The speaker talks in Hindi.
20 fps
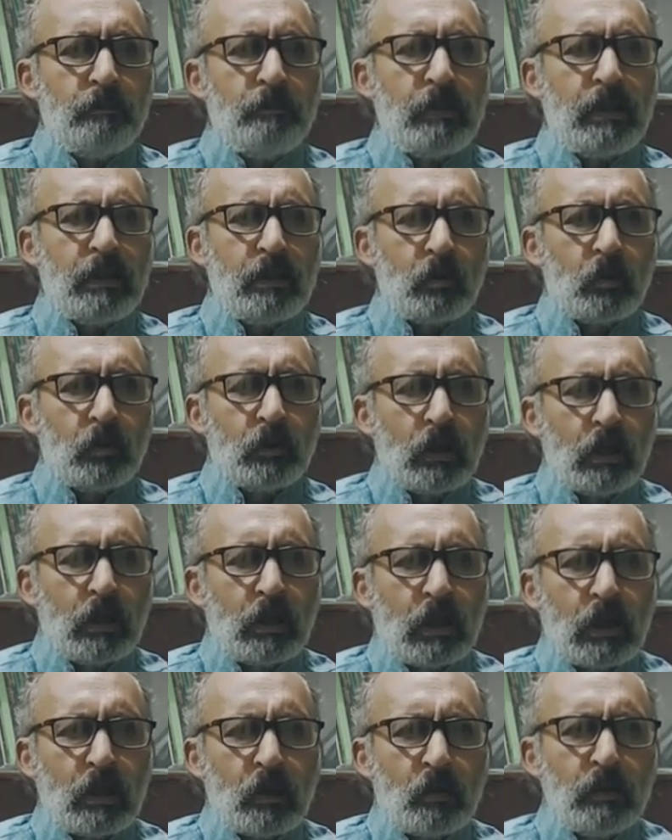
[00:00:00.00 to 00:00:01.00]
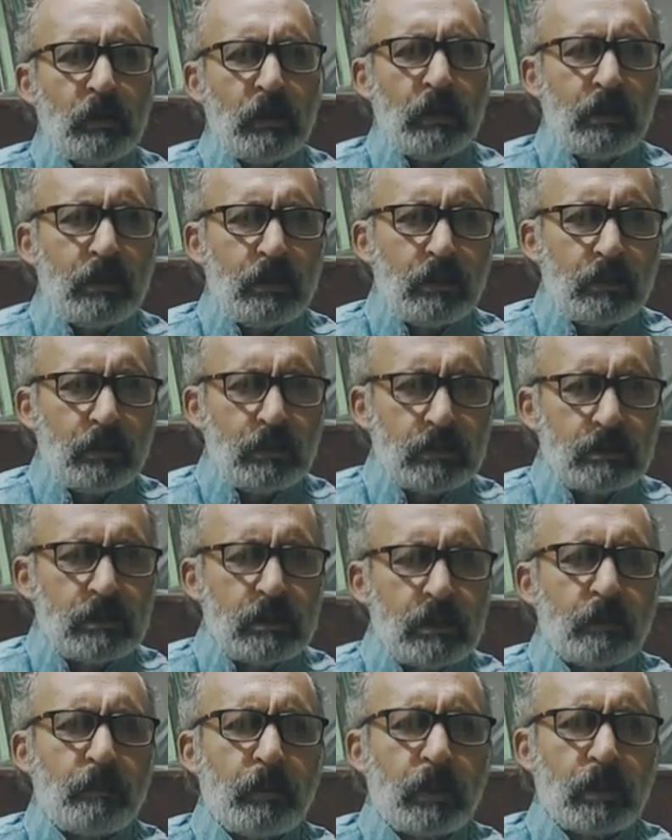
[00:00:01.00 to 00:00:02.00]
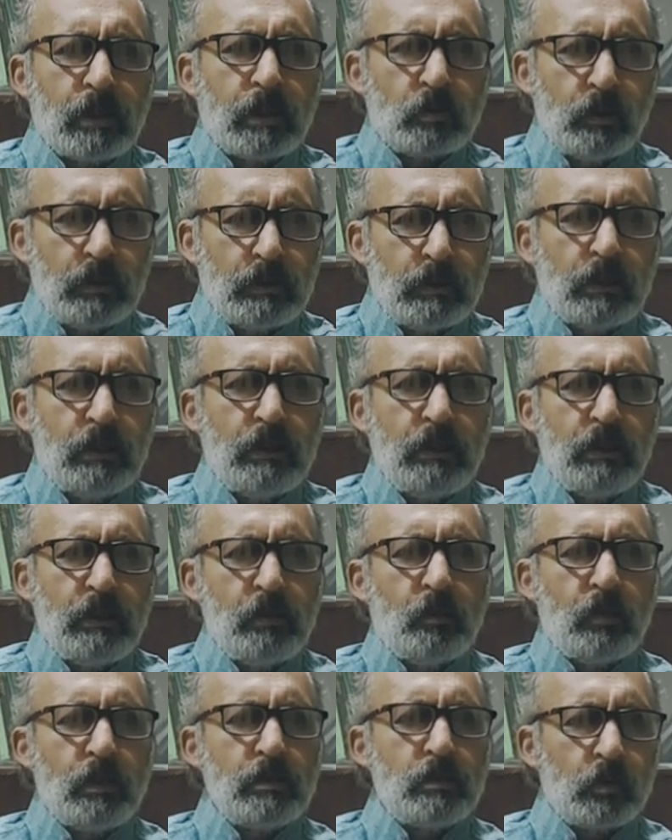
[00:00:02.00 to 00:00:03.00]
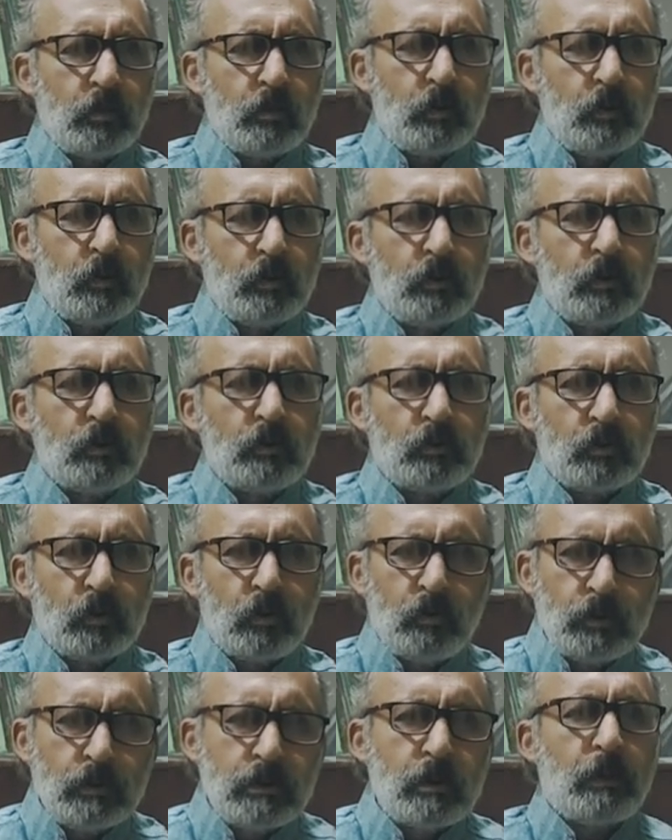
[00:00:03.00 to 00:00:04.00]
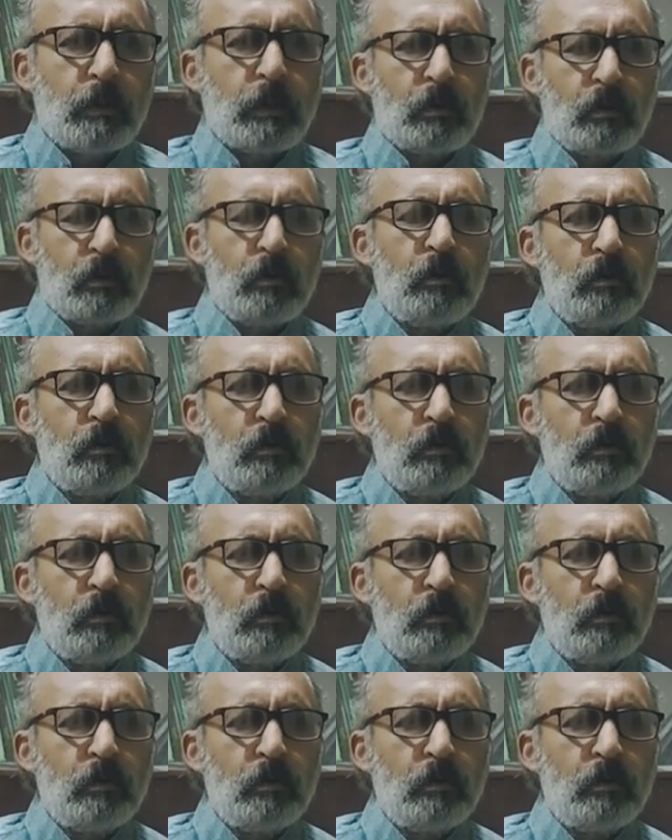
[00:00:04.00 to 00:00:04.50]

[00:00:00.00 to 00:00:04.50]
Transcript: मेरे गुनागार होने की किसी के पास कोई दलील कोई सबूत हो तो मुझे पकड़ो